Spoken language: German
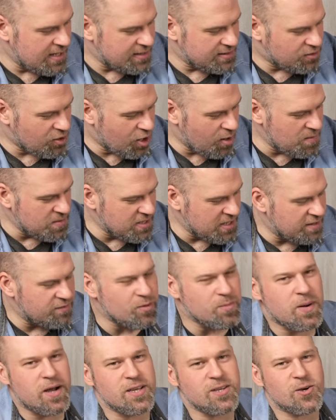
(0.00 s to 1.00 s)
Terminal,
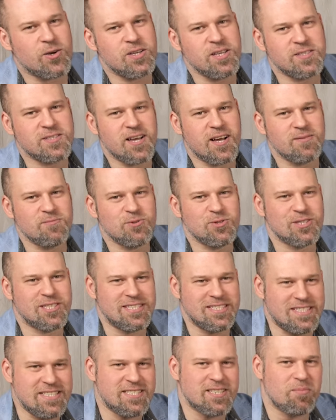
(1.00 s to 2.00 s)
wobei ich auch hier sagen muss,
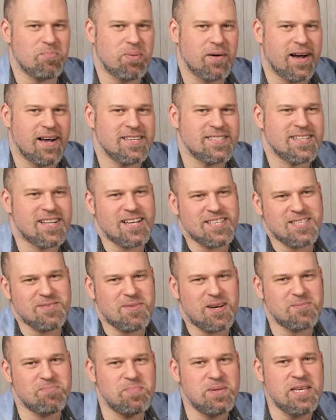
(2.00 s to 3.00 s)
in dieser Preisklasse
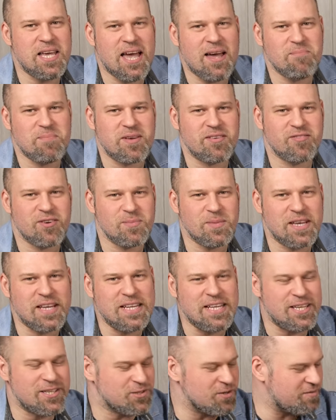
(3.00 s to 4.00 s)
macht B-Amping für mich
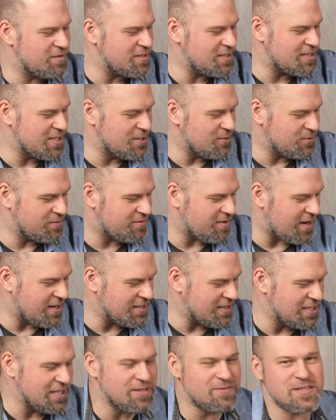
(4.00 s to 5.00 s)
nicht so viel Sinn. Und für alle,
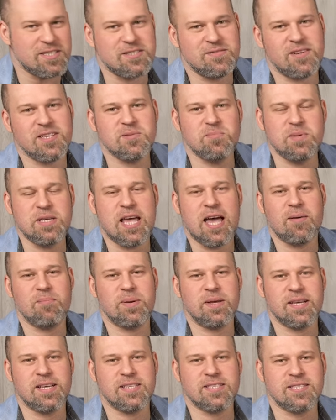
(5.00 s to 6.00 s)
die nicht wissen, was
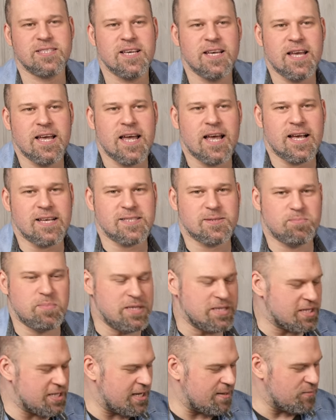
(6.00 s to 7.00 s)
B-Amping ist, es
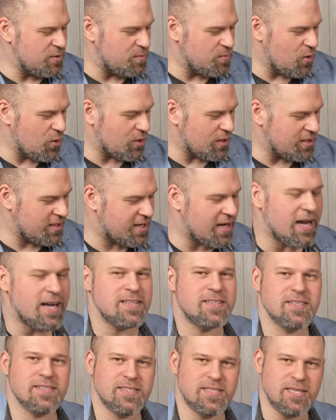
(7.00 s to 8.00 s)
bietet eben die
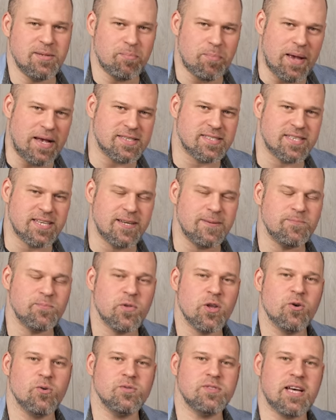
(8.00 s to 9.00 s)
Möglichkeit, die Bässe
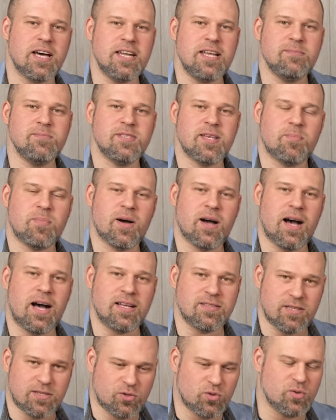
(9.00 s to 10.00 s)
und dann eben
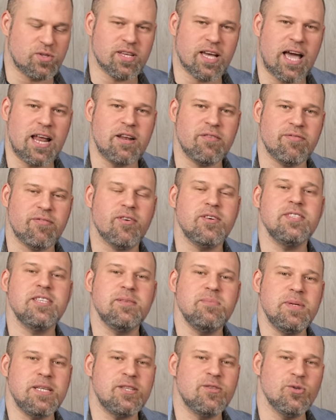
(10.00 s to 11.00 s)
separat zu trennen von
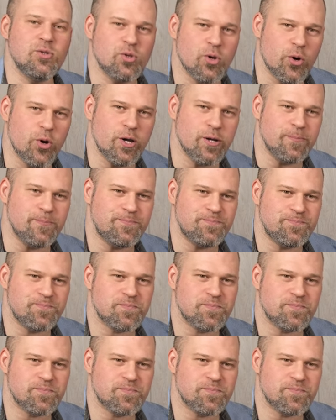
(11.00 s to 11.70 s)
den Mitten und Höhen